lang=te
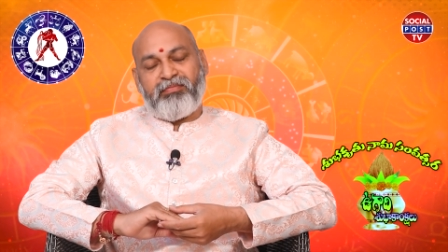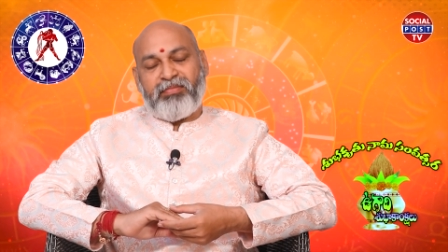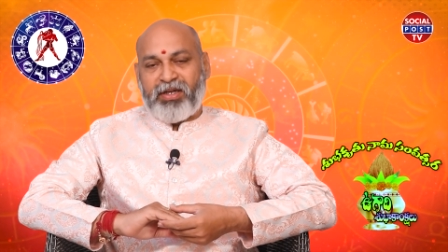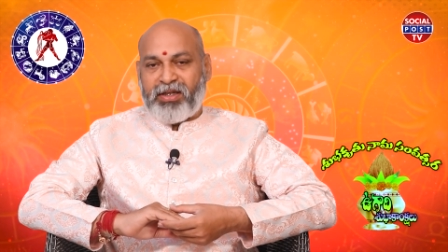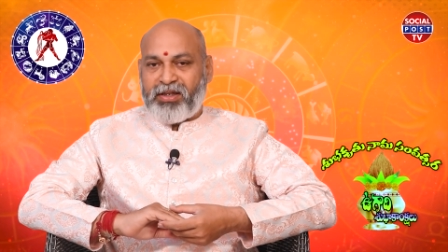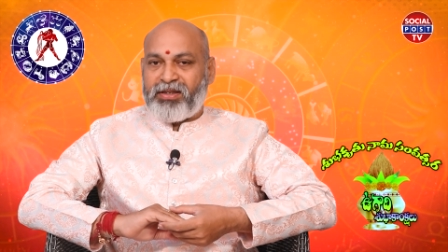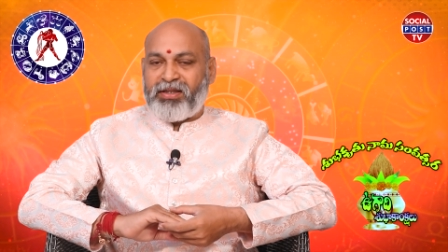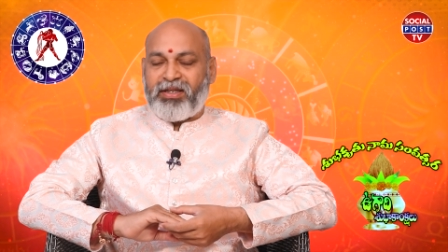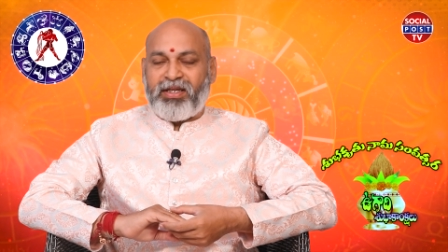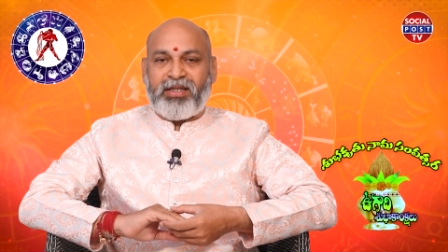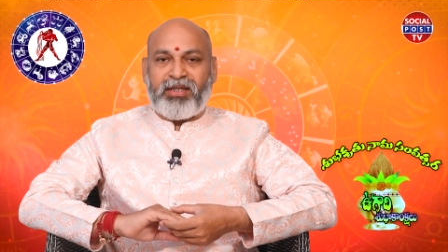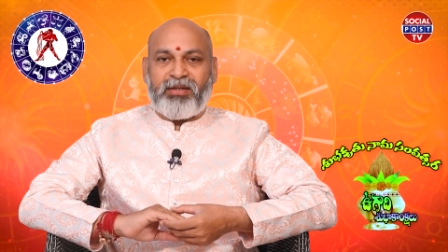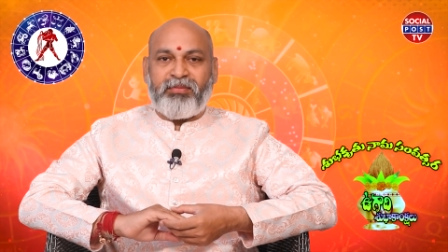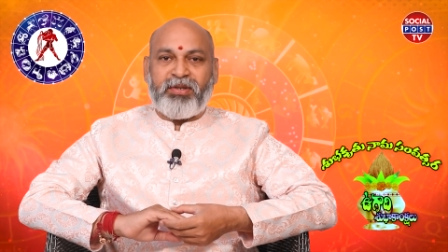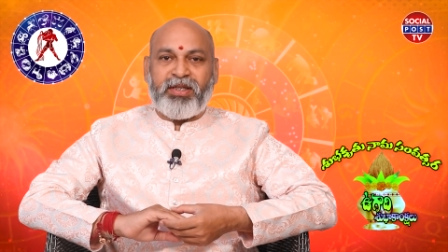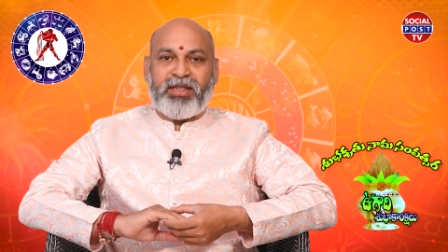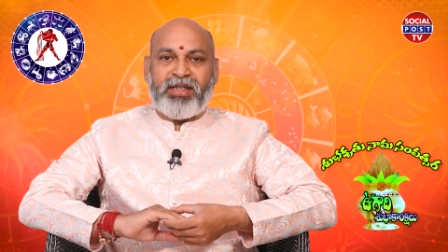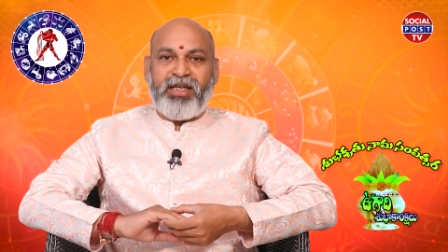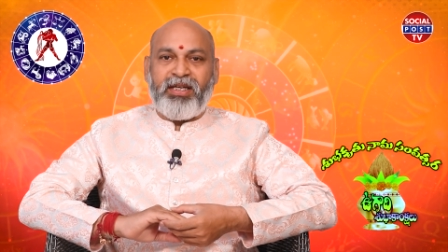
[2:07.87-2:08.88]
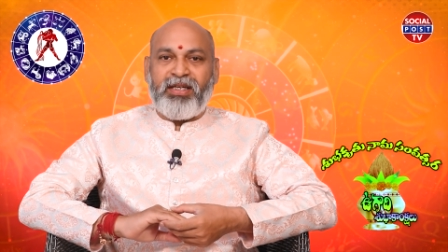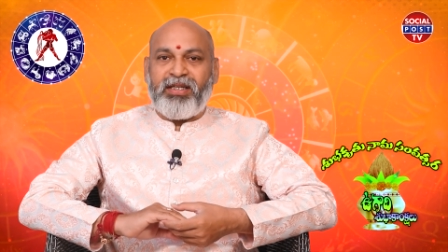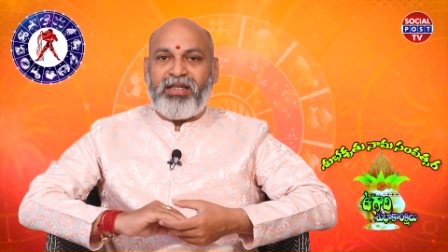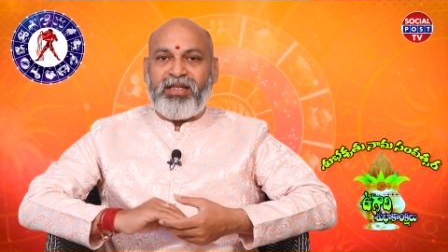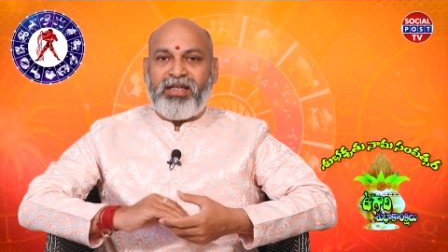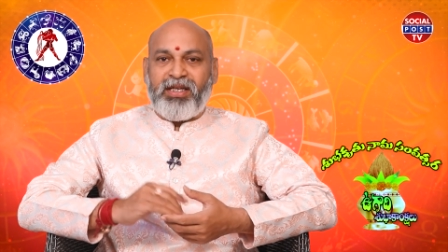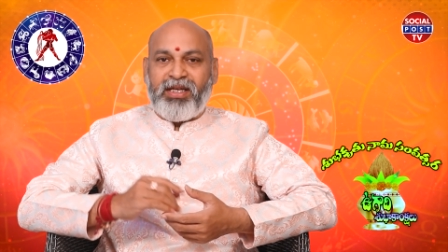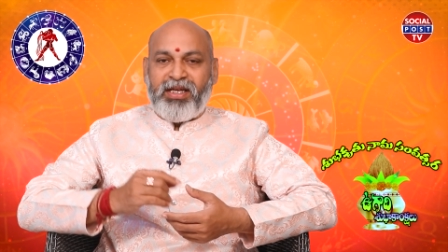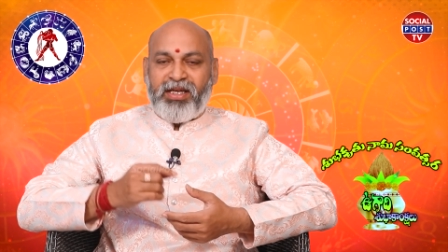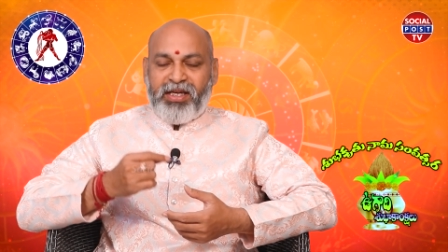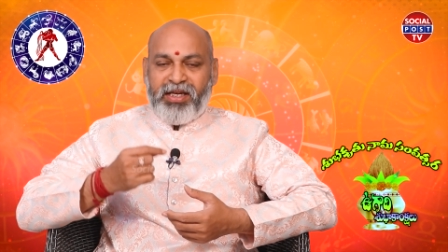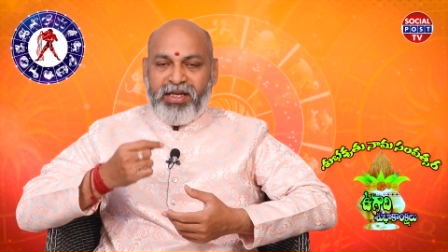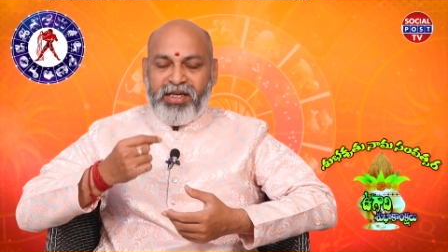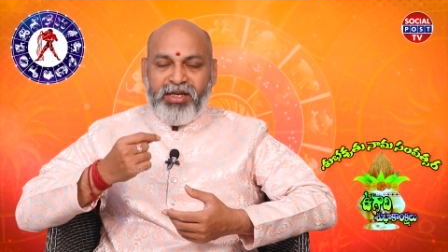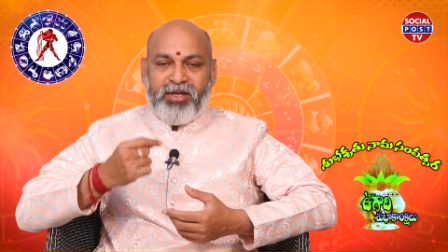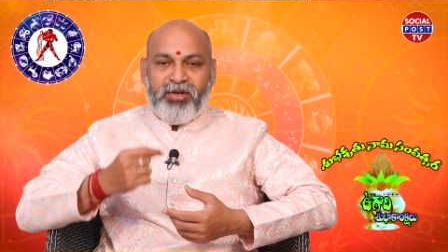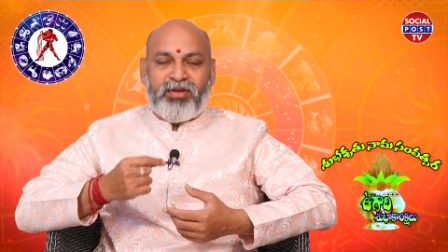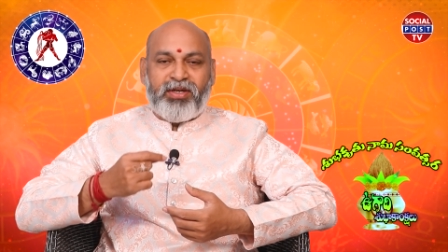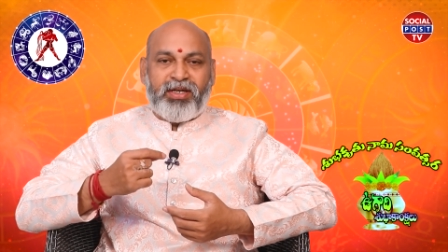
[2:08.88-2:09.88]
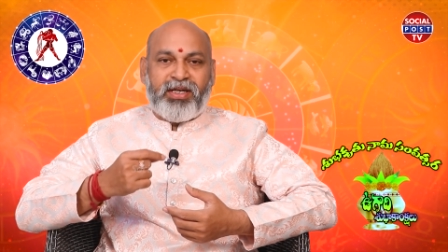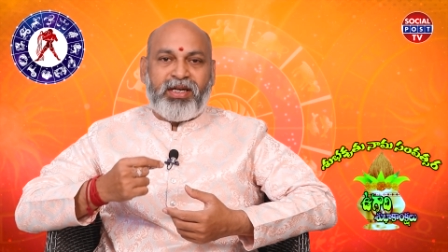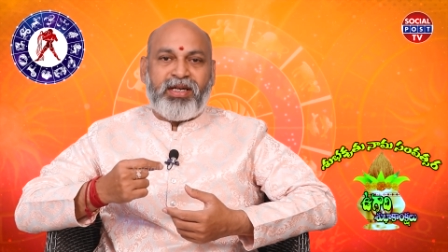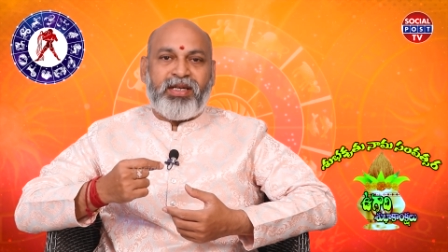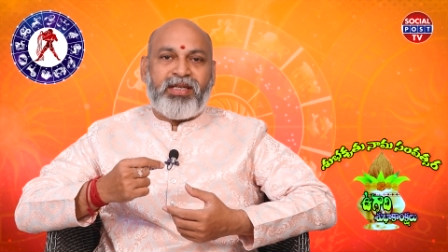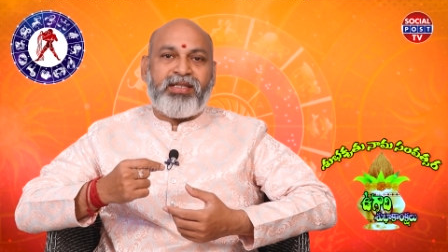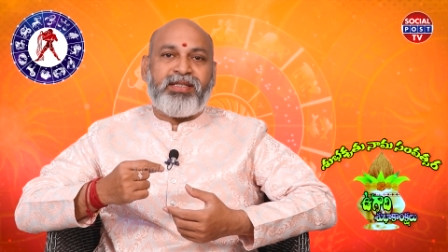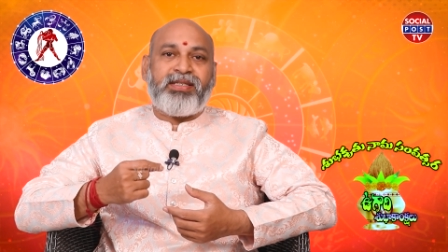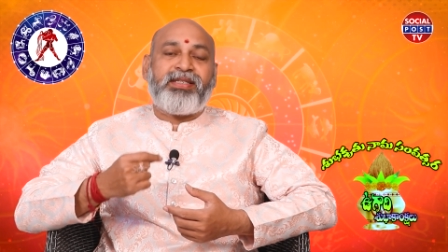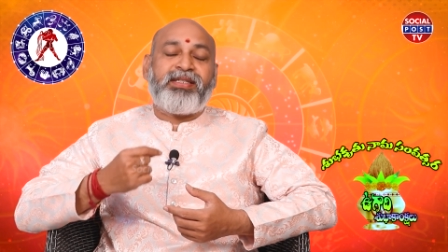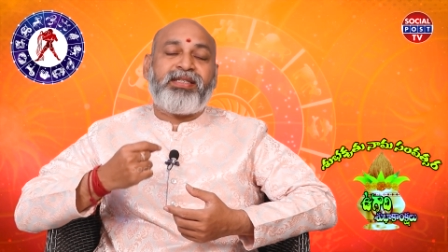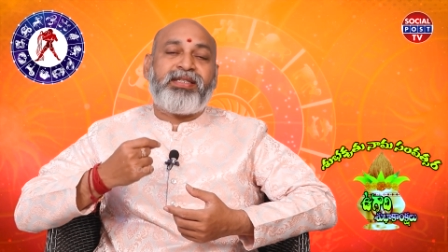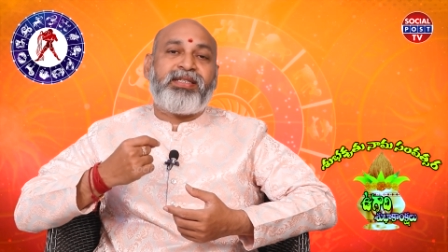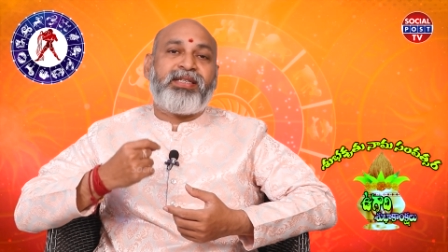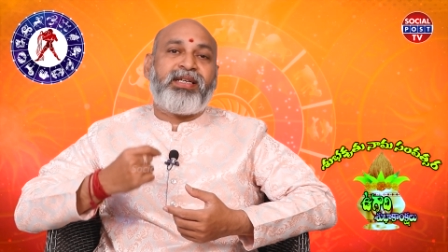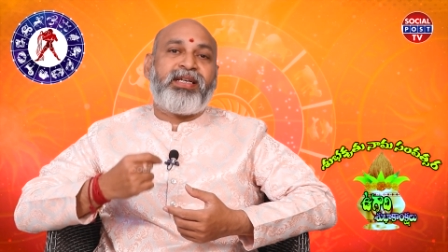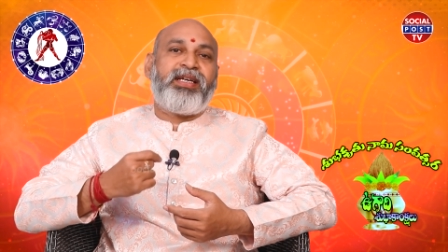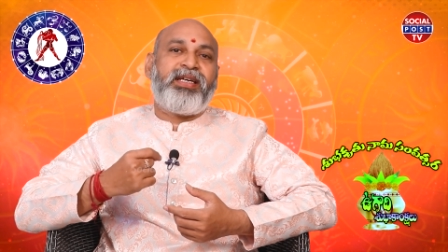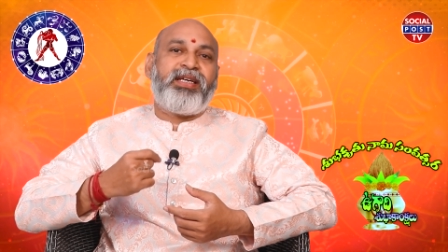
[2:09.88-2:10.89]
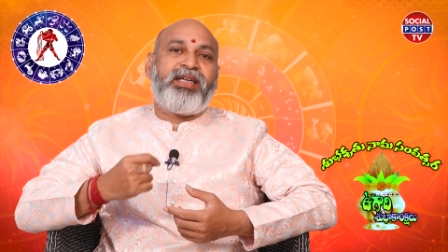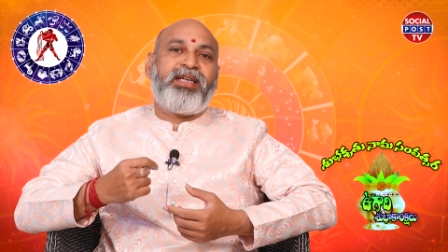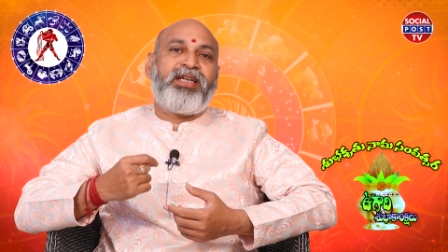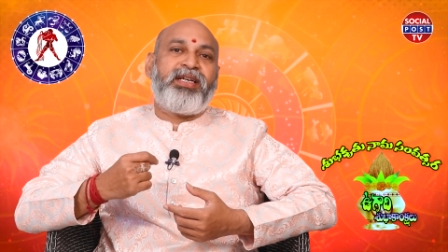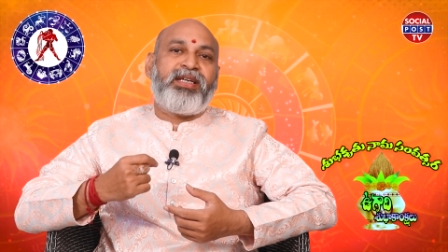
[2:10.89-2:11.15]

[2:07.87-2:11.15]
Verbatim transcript: పర్టికులర్గా మనకి ఈ యొక్క శని